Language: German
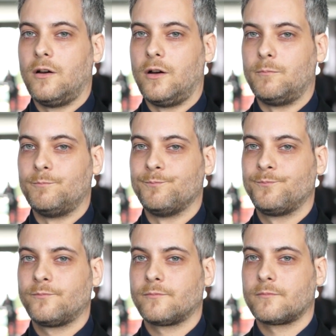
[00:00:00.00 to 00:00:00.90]
Ähm,
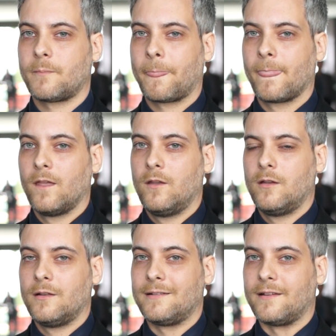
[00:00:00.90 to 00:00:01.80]

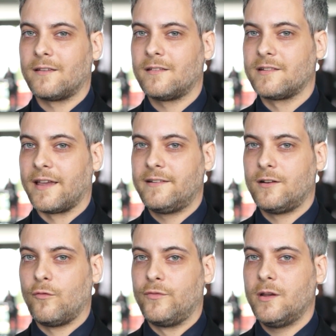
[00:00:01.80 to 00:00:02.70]
das ist ein Trend,
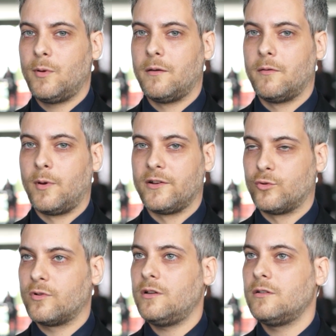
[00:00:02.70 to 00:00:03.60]
den auch wir bei, bei
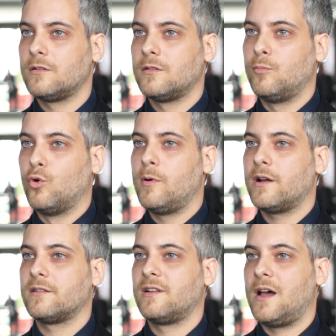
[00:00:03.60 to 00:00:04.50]
Tucker
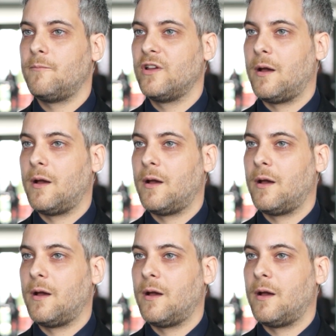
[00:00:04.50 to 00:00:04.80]
beobachtet haben.